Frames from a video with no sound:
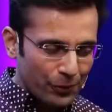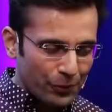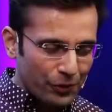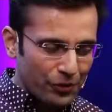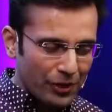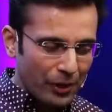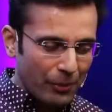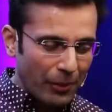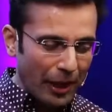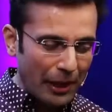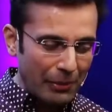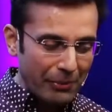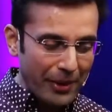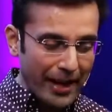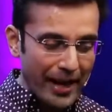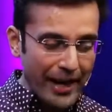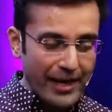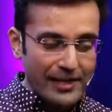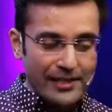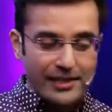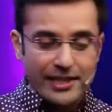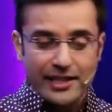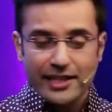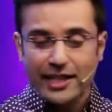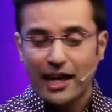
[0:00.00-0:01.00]
उसके बाद में
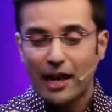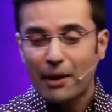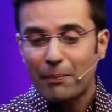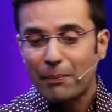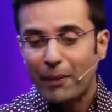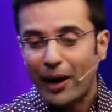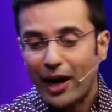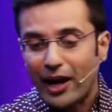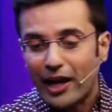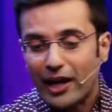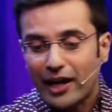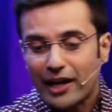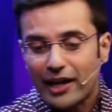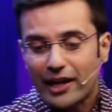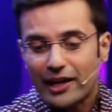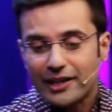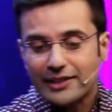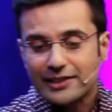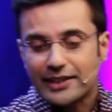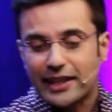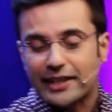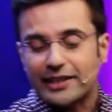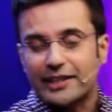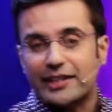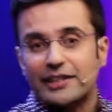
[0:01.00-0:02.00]
ऐसे ही आप अलग
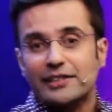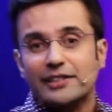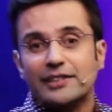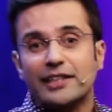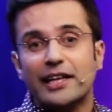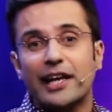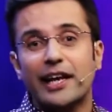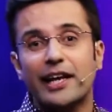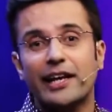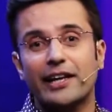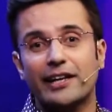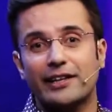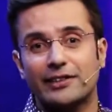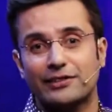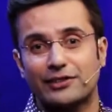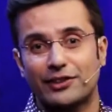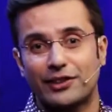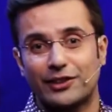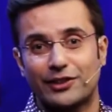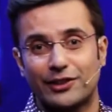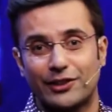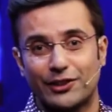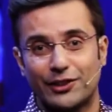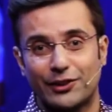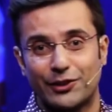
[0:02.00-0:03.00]
अलग सेक्टर्स के लिए कर
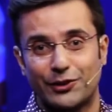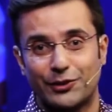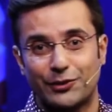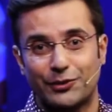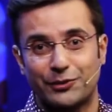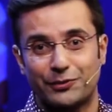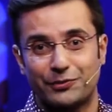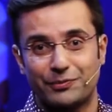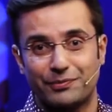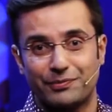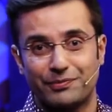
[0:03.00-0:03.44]
सकते हो